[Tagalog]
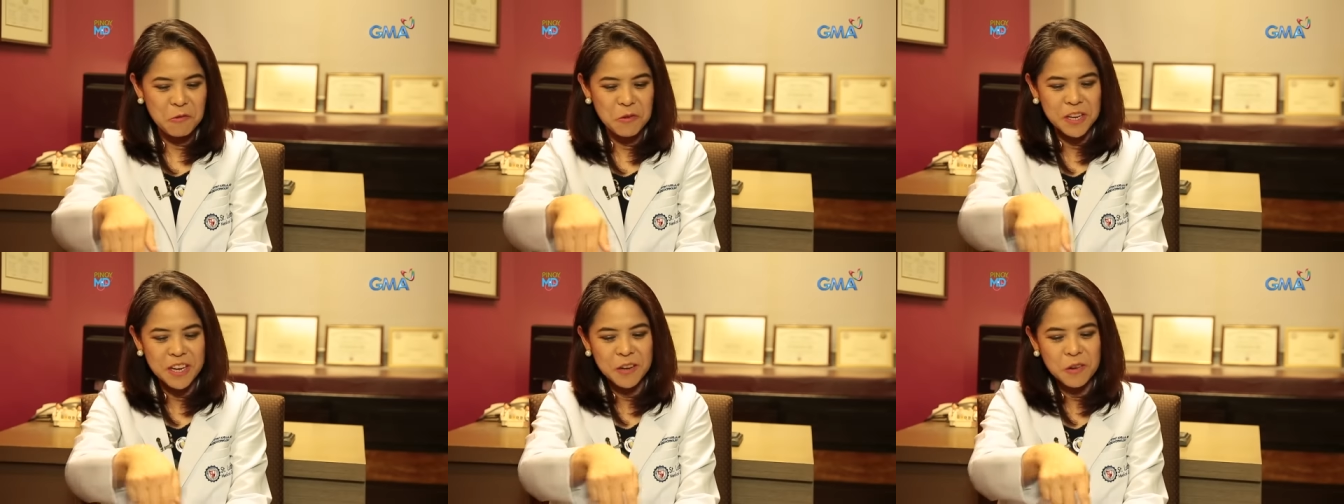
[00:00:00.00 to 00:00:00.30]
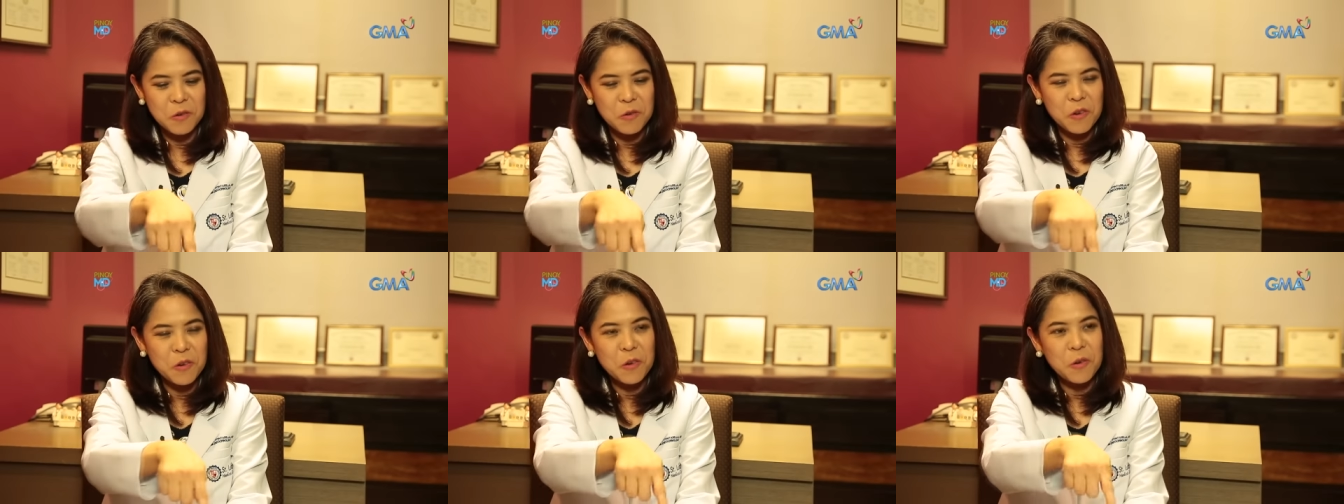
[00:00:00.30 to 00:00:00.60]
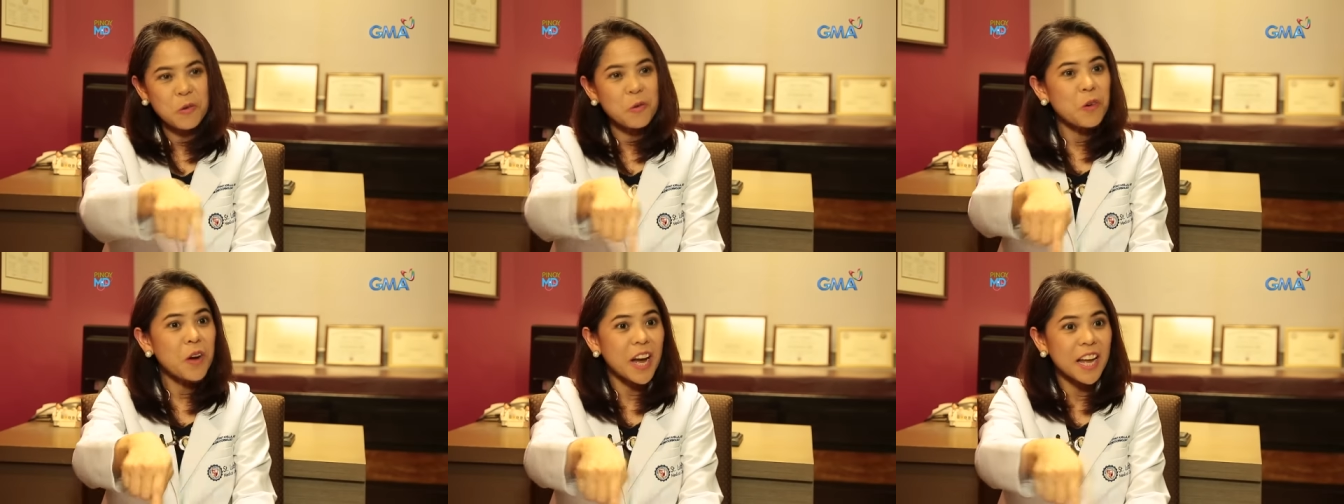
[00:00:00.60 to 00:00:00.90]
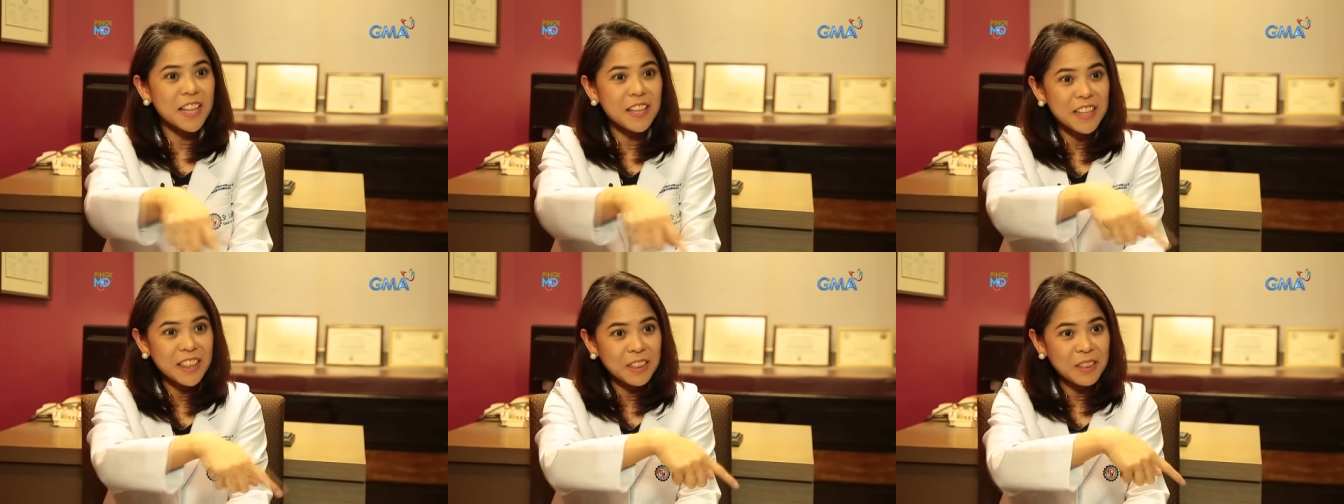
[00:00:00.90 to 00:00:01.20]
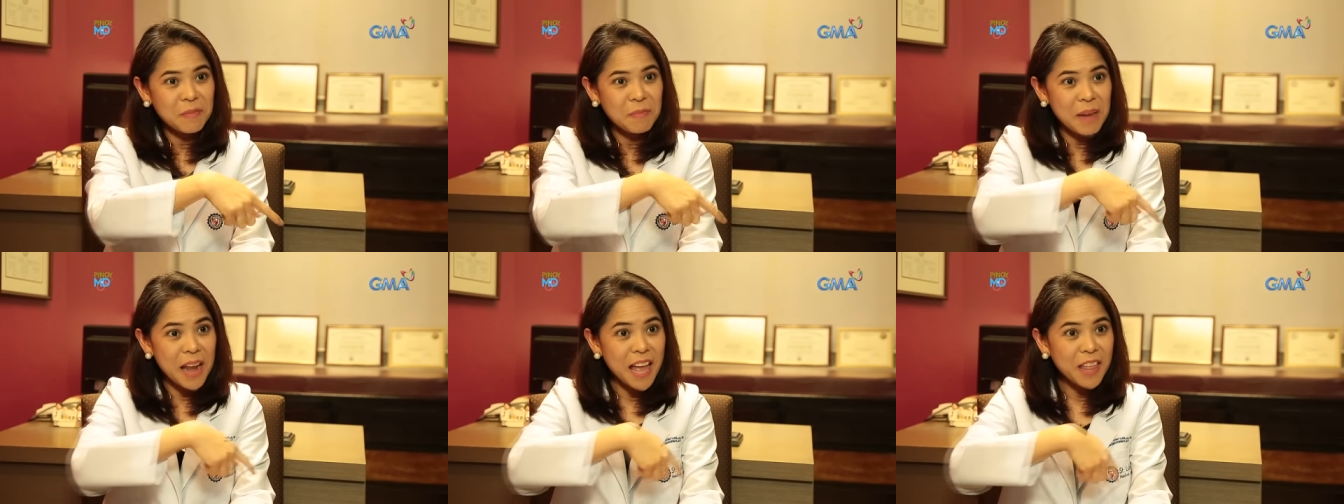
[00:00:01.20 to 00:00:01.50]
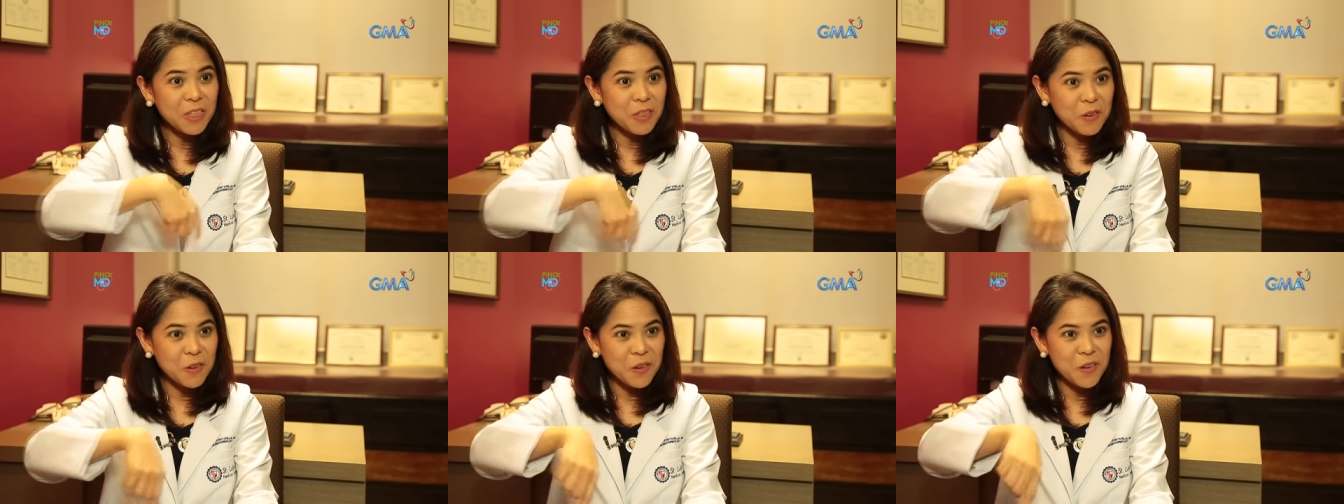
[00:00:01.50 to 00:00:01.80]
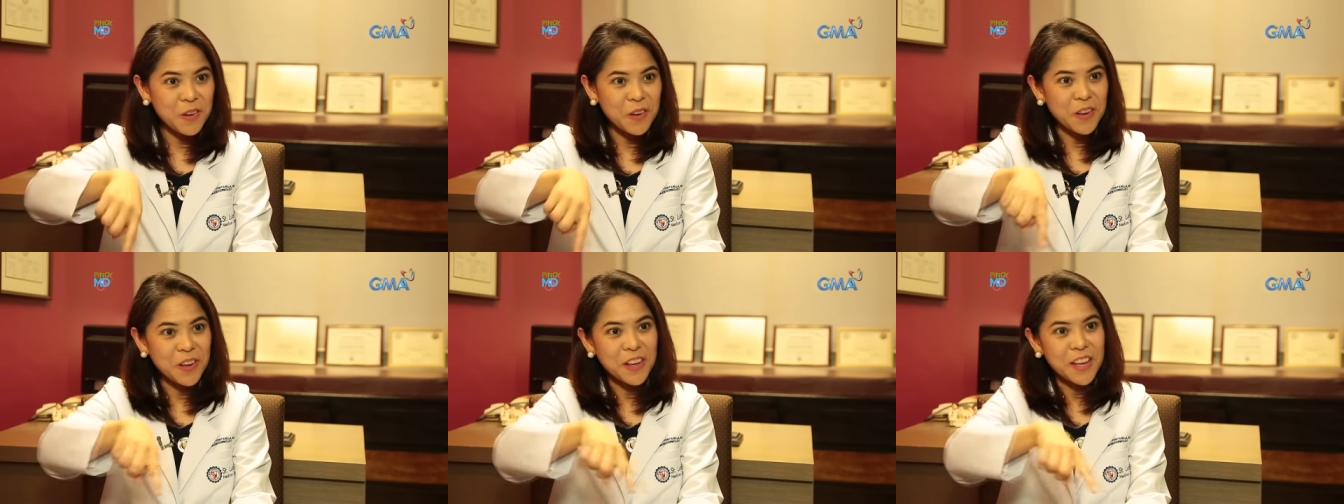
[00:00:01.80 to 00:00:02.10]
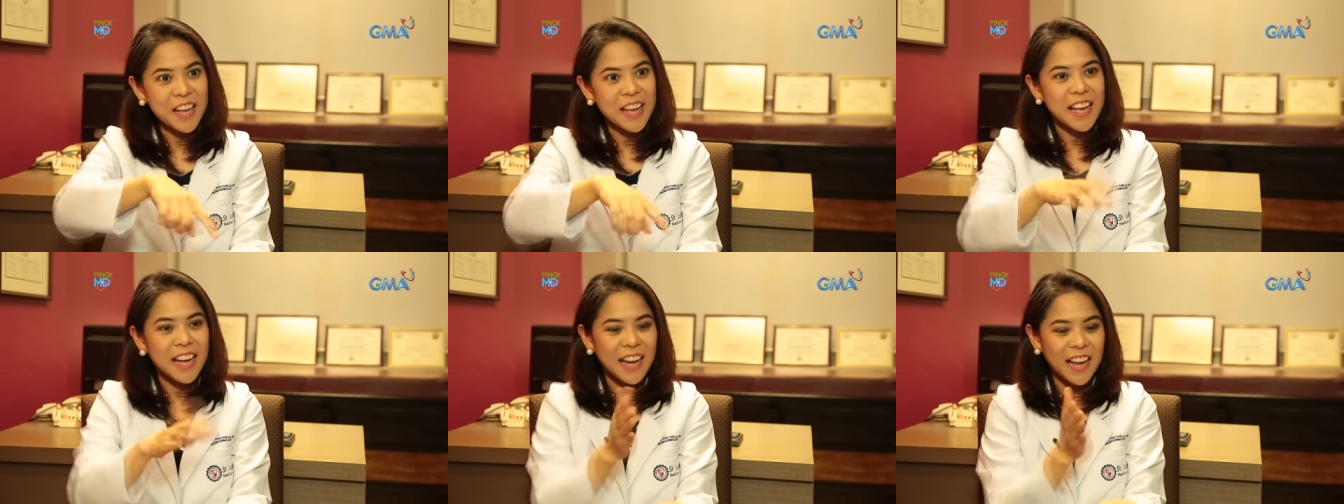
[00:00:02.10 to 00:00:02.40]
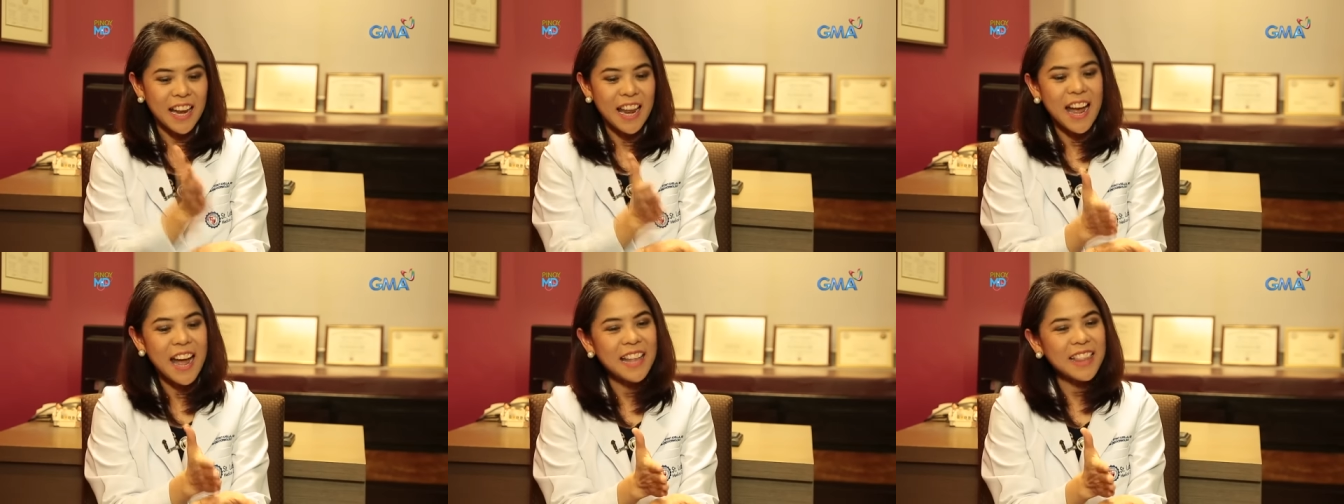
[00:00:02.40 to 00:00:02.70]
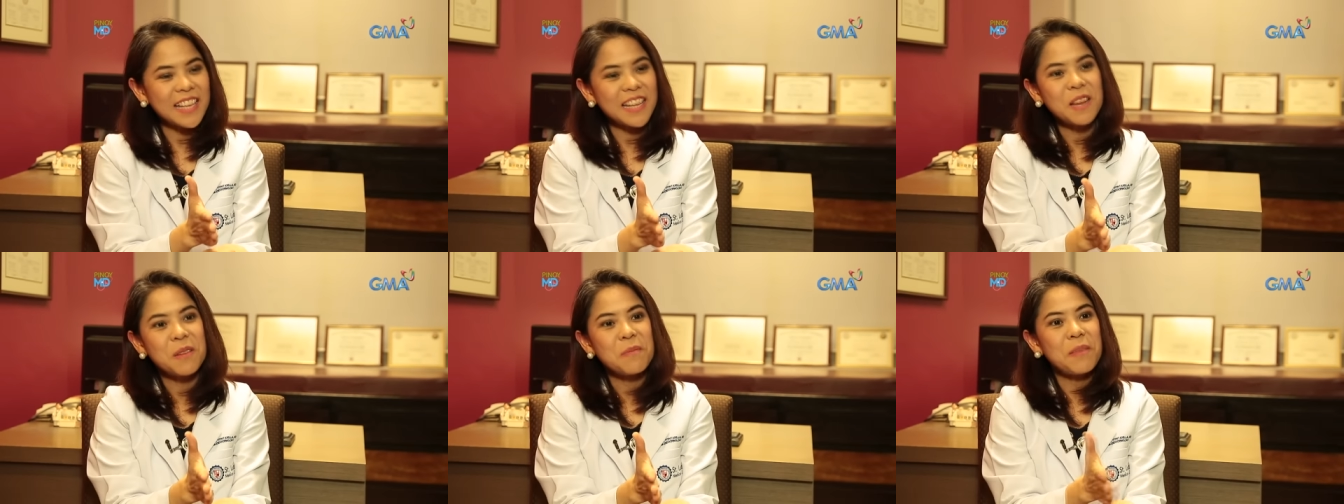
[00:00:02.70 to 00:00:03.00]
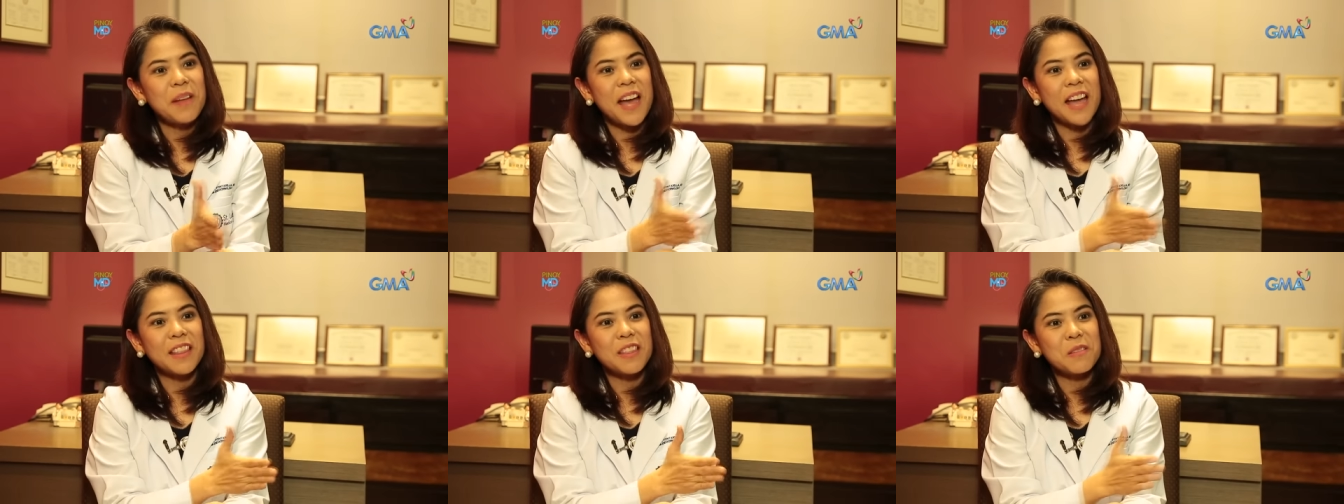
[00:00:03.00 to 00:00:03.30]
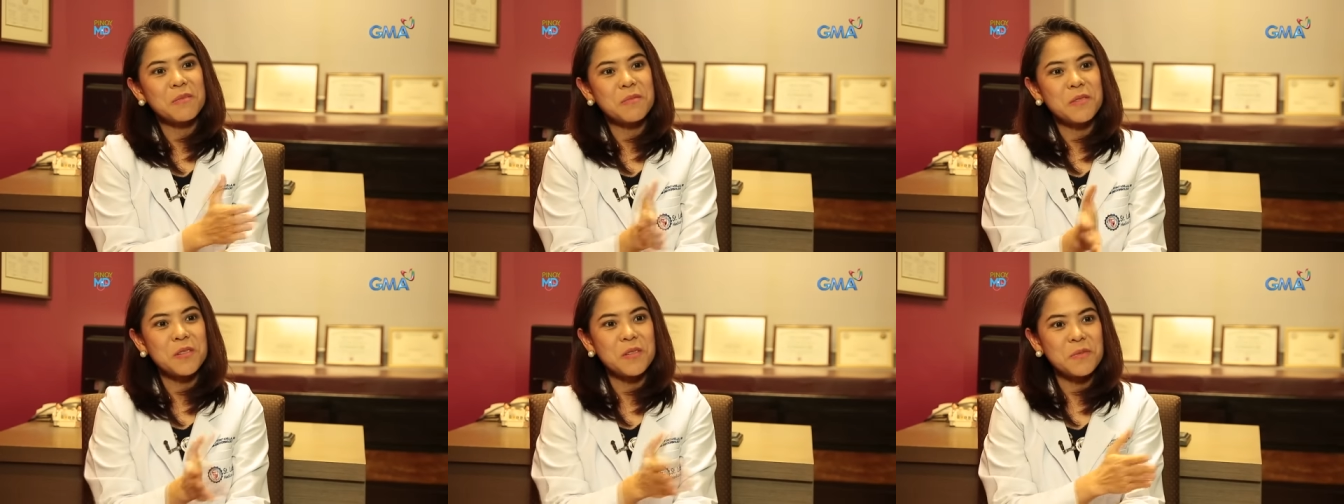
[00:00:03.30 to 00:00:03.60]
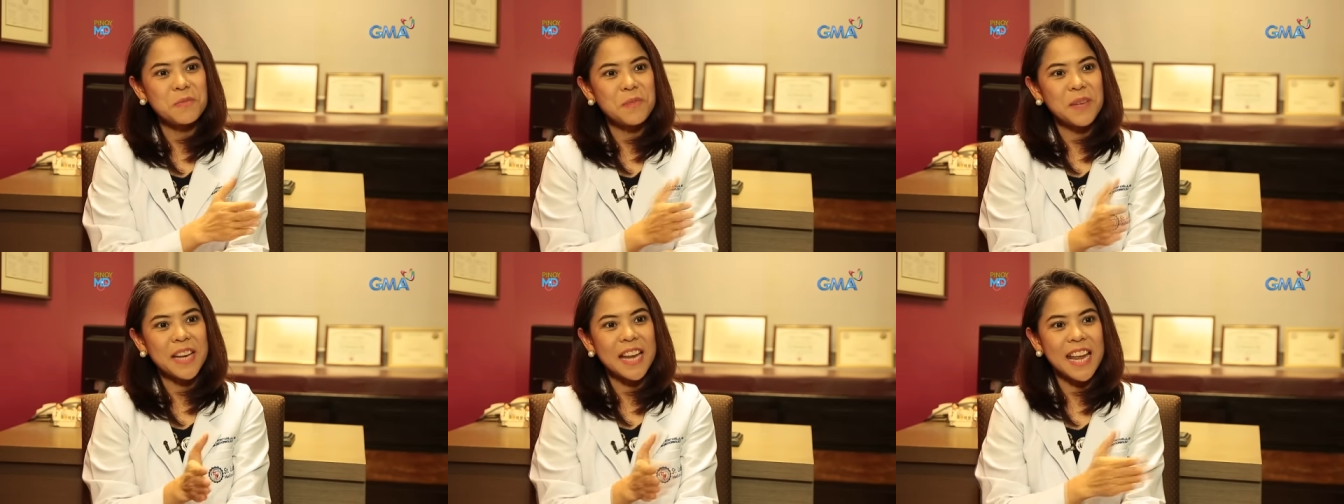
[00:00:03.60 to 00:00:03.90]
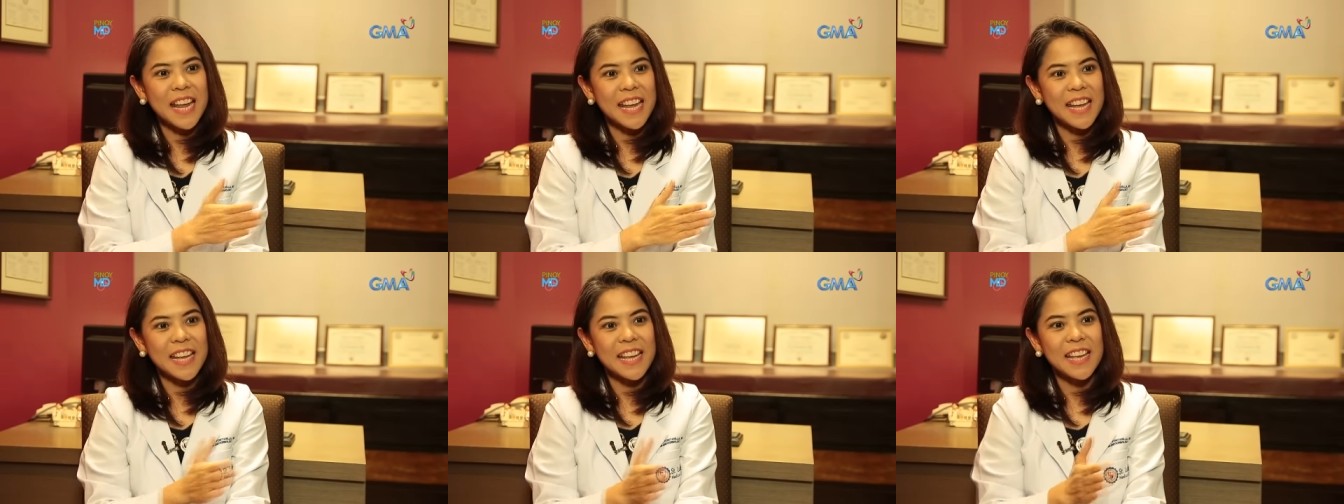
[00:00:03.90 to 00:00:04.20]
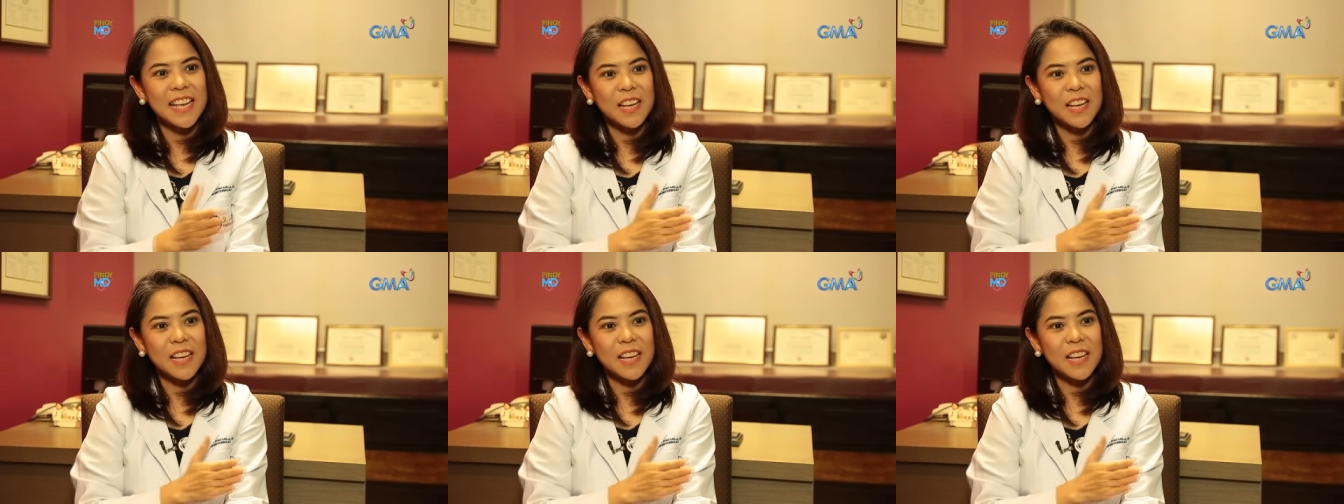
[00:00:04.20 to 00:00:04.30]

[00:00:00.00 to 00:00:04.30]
kukuha ka ng plato, kalahati ng plato mo, panay